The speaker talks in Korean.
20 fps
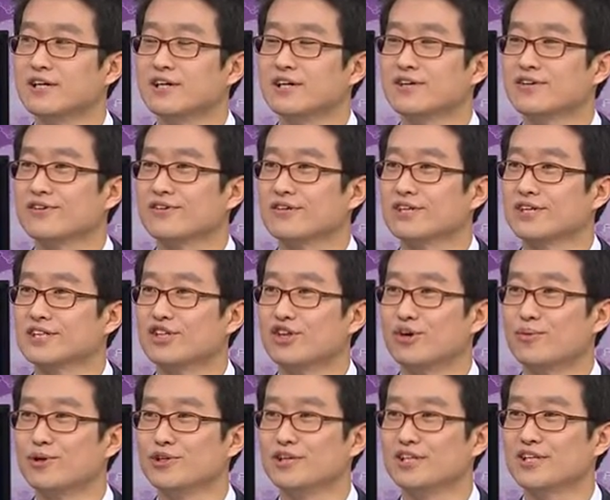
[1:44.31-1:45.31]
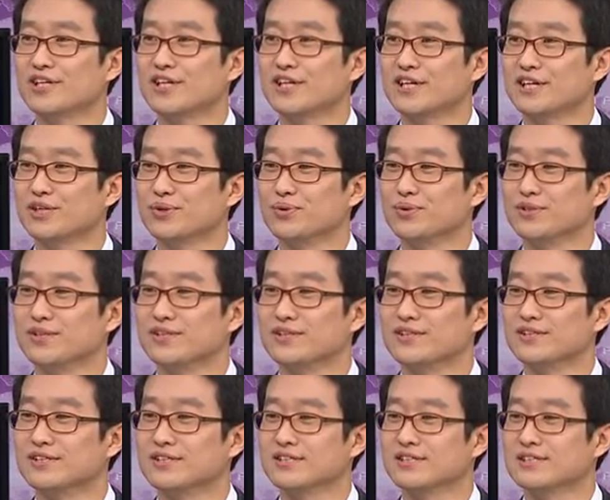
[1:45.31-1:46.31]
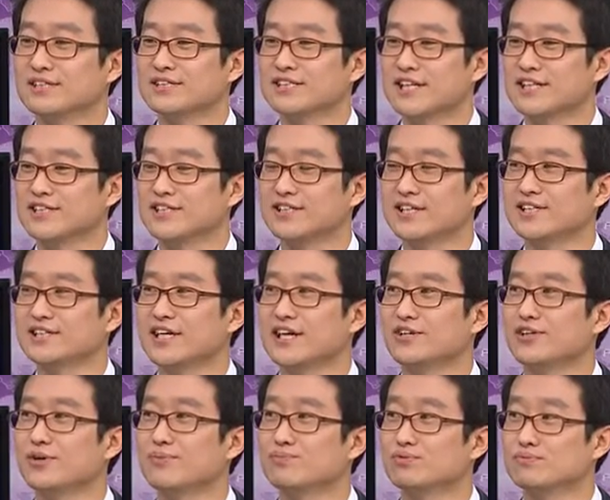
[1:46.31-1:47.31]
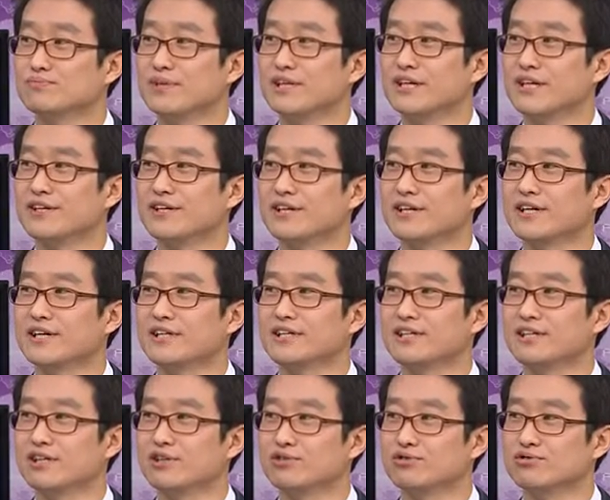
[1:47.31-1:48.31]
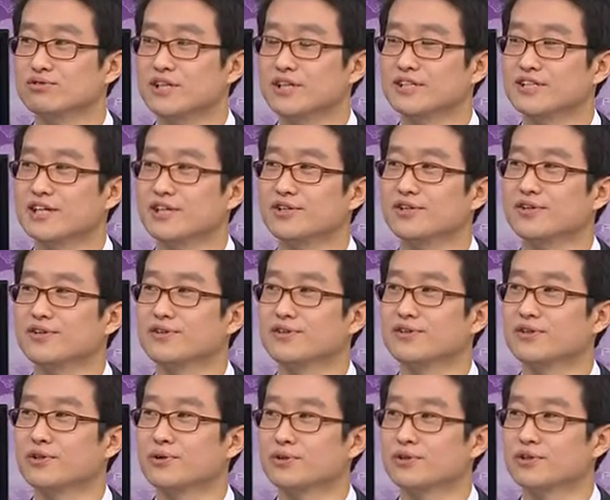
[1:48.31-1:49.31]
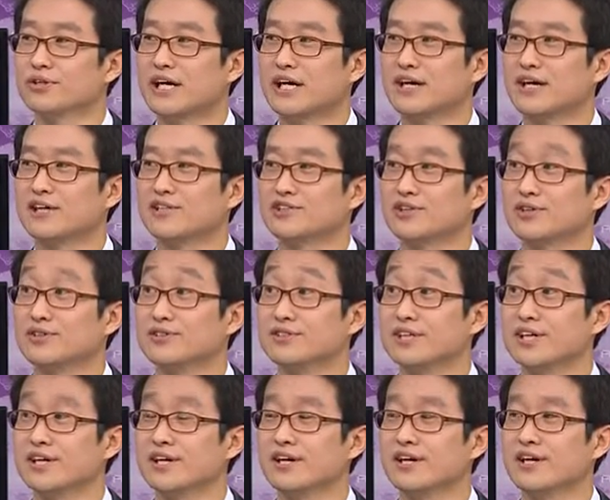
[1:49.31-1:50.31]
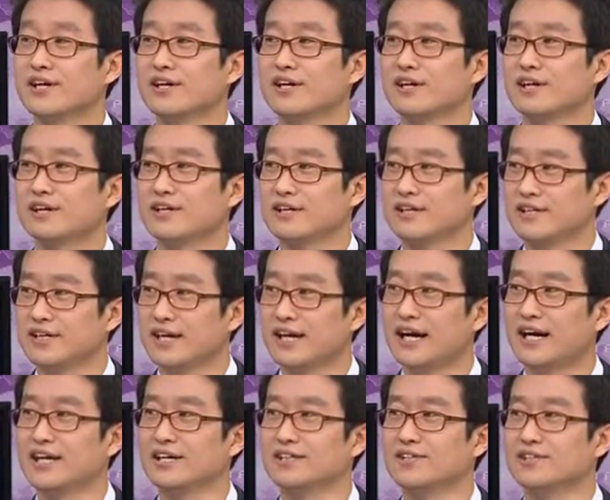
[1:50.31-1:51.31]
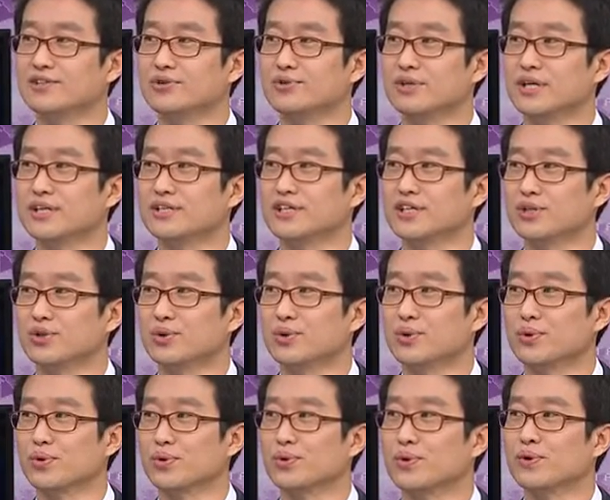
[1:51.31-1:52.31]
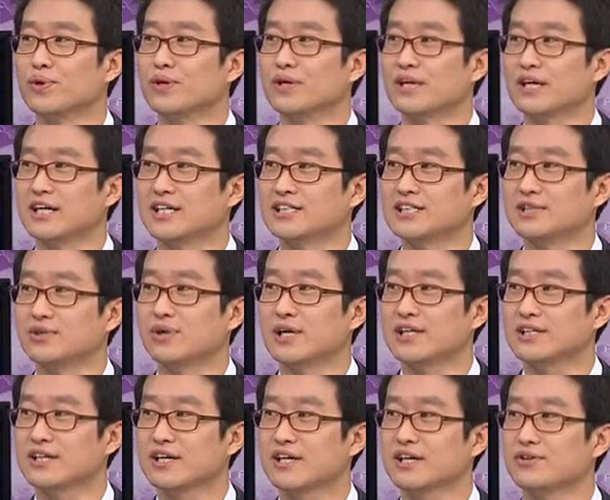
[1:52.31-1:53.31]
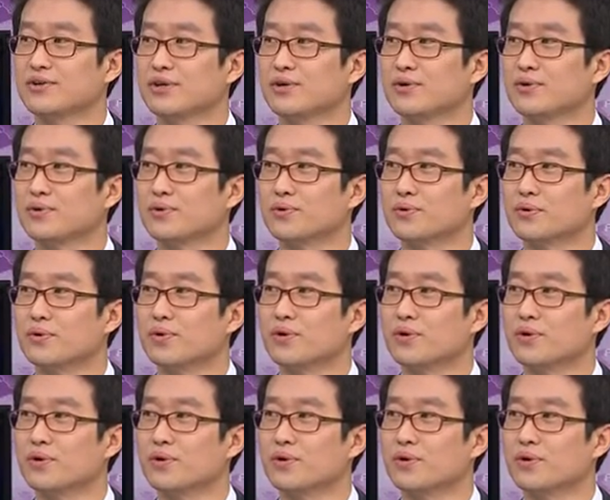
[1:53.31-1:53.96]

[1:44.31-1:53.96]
그런데 그 어머니들의 기도는 자신의 자녀뿐만 아니라 이웃의 자녀, 그리고 더 나아가 전 세계의 아이들을 위한 기도로 까지 확대가 되었고